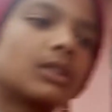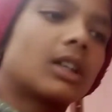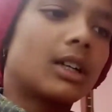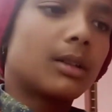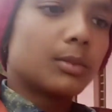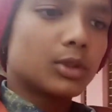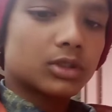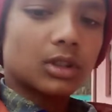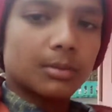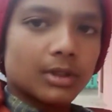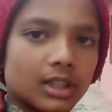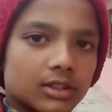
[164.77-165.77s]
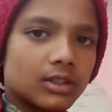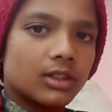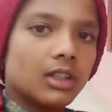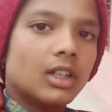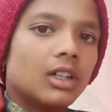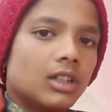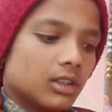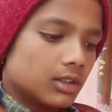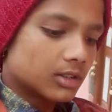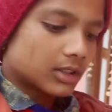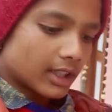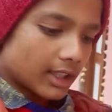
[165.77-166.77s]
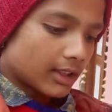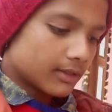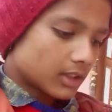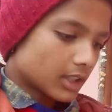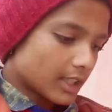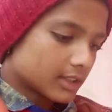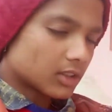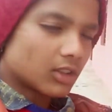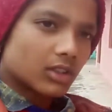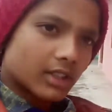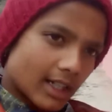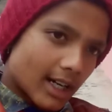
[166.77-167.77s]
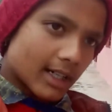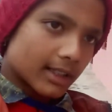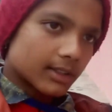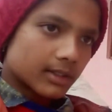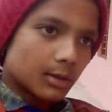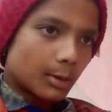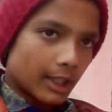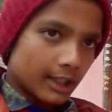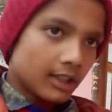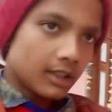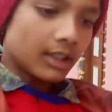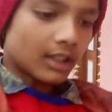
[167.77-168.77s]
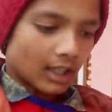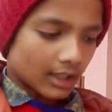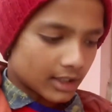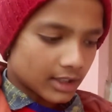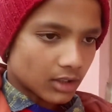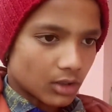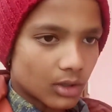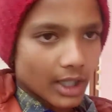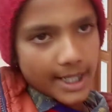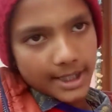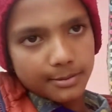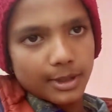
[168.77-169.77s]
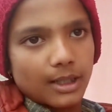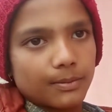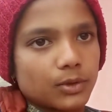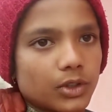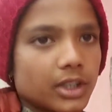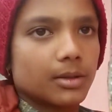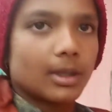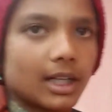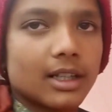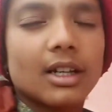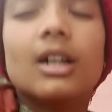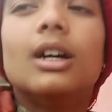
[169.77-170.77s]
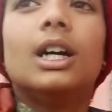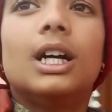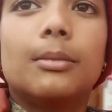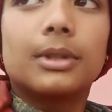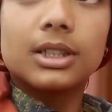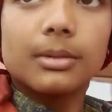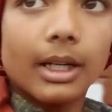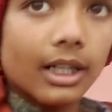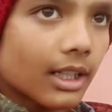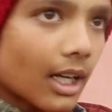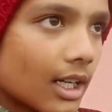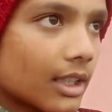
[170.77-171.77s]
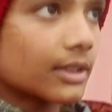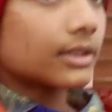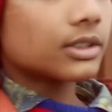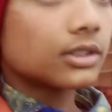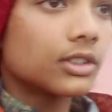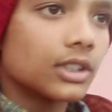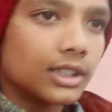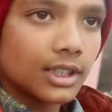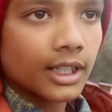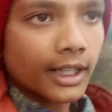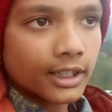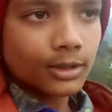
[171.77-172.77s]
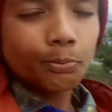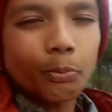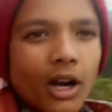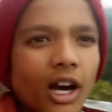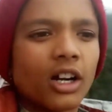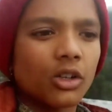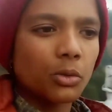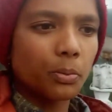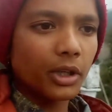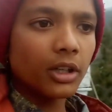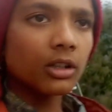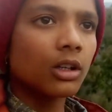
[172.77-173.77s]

हो रहा है मौसम का जो होता है वो कैसा हो रहा है आगे को भाई दिखा देता हूँ गाइज मैं आपको एक बार मतलब यार आगे को जो है ना गाइज पहाड़ों पे